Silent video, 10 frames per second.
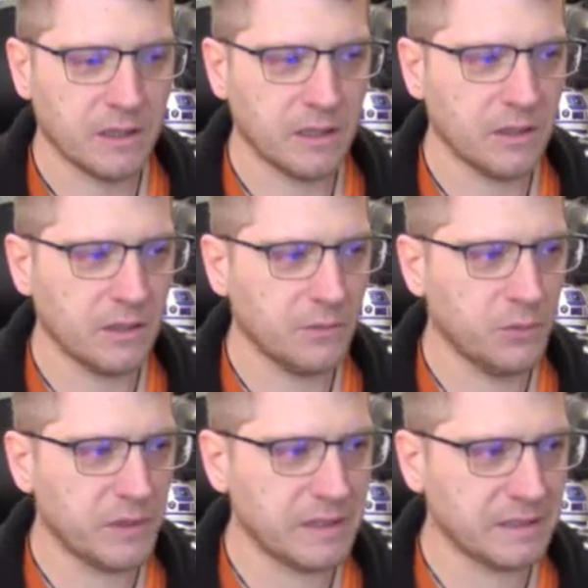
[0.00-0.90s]
Et
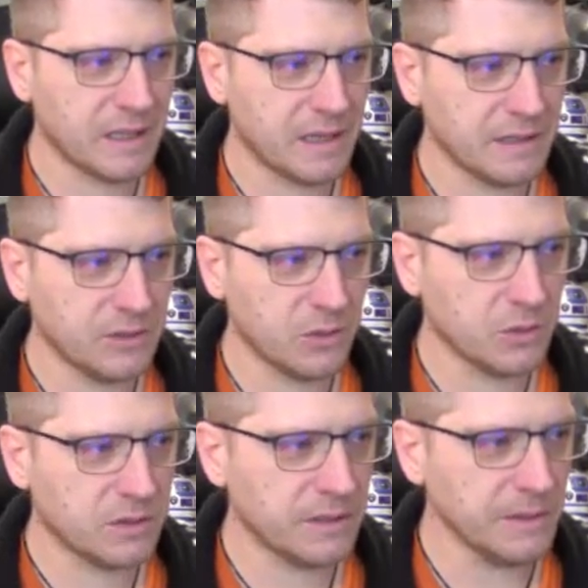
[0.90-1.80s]
vous faites ça des deux
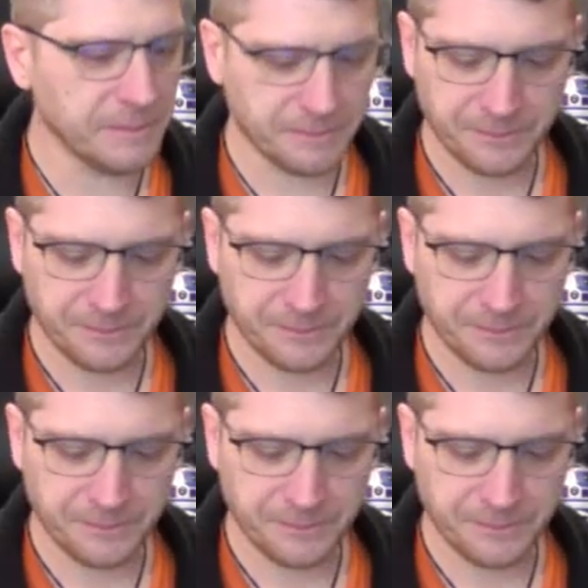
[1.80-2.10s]
côtés,